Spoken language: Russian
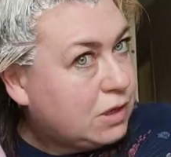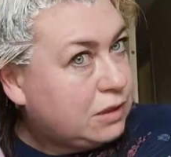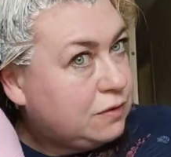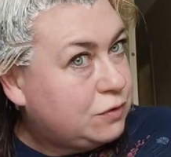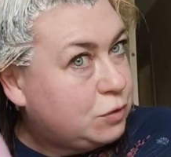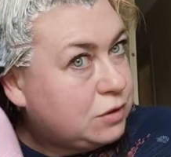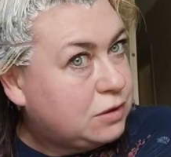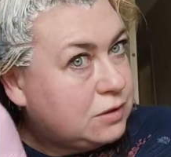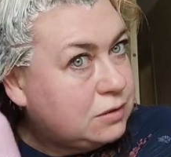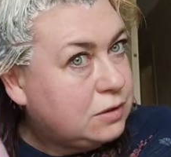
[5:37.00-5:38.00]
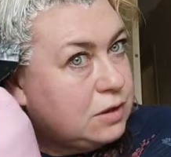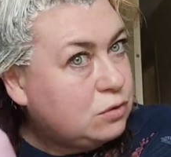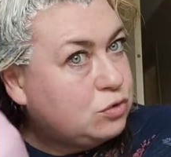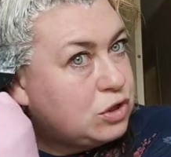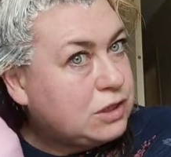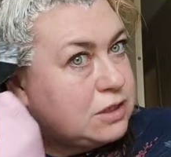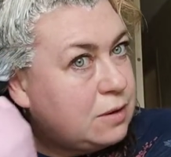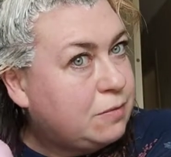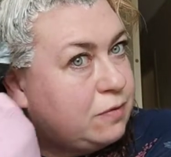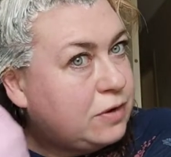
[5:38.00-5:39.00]
Надо все это уже с
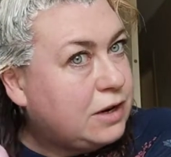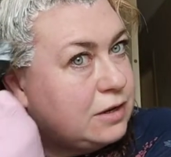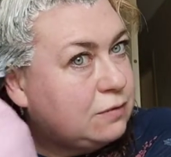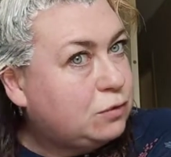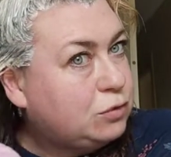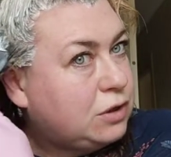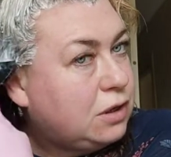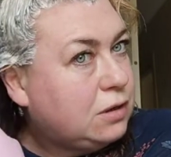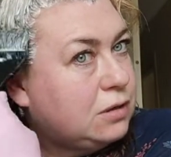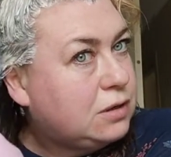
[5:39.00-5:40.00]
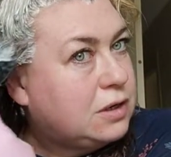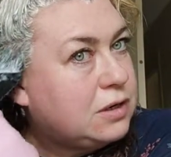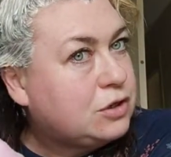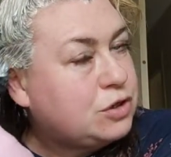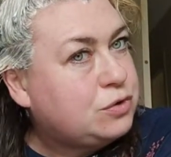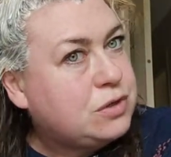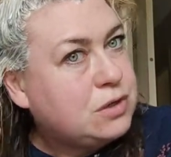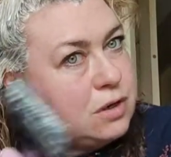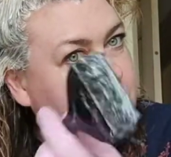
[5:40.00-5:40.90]
самого раннего утра крашусь.